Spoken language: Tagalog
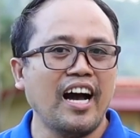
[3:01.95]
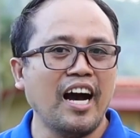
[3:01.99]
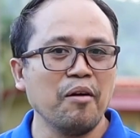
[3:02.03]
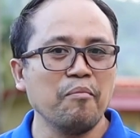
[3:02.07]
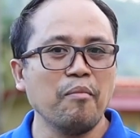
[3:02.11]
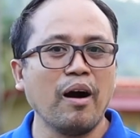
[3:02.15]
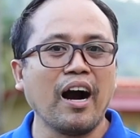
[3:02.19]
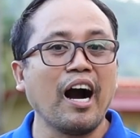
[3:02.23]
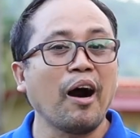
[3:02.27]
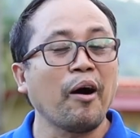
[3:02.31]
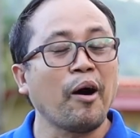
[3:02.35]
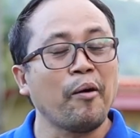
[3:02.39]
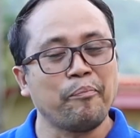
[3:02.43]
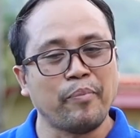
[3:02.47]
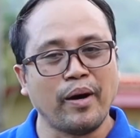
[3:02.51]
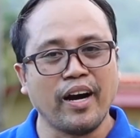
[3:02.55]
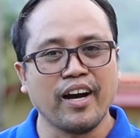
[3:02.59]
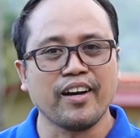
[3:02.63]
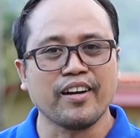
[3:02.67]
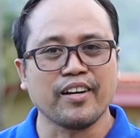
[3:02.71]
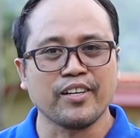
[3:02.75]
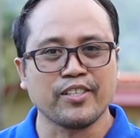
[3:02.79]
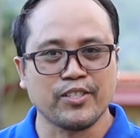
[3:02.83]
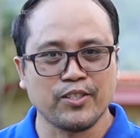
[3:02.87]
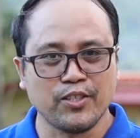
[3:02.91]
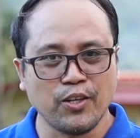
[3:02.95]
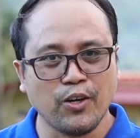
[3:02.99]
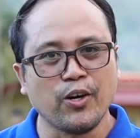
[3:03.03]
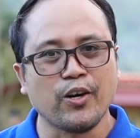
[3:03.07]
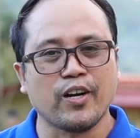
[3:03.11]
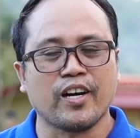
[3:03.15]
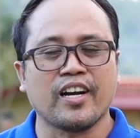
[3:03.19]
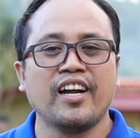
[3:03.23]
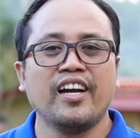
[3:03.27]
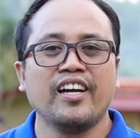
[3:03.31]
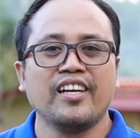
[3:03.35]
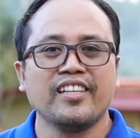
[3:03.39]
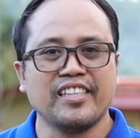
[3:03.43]
ang
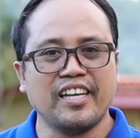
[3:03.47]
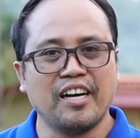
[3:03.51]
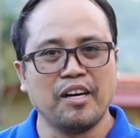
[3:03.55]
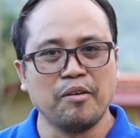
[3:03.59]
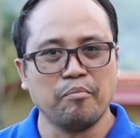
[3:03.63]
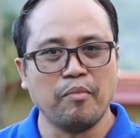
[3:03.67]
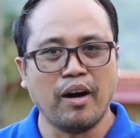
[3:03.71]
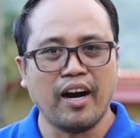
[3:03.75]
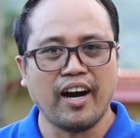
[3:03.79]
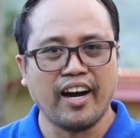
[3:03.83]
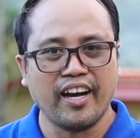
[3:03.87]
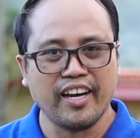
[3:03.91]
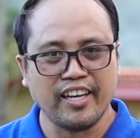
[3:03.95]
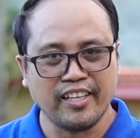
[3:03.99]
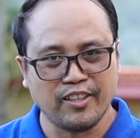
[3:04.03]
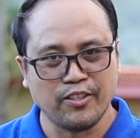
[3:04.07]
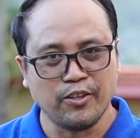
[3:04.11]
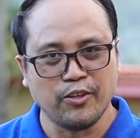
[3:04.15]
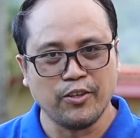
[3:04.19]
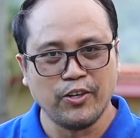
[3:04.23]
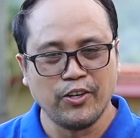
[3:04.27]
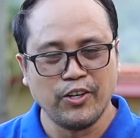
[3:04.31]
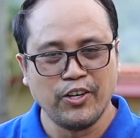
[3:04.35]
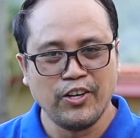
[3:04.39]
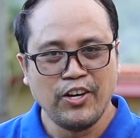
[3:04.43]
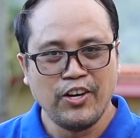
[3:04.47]
makakapag-restore ng mga ito.